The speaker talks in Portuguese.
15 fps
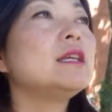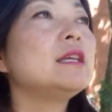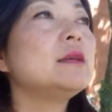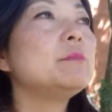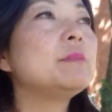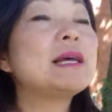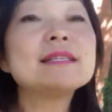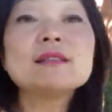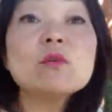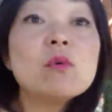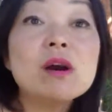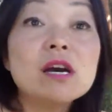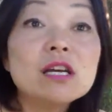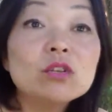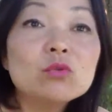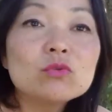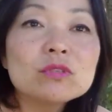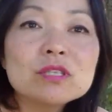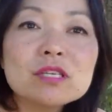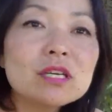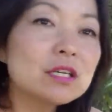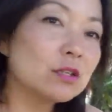E passam
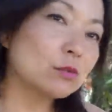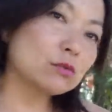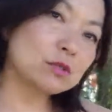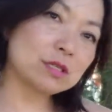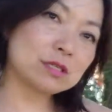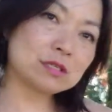anos e anos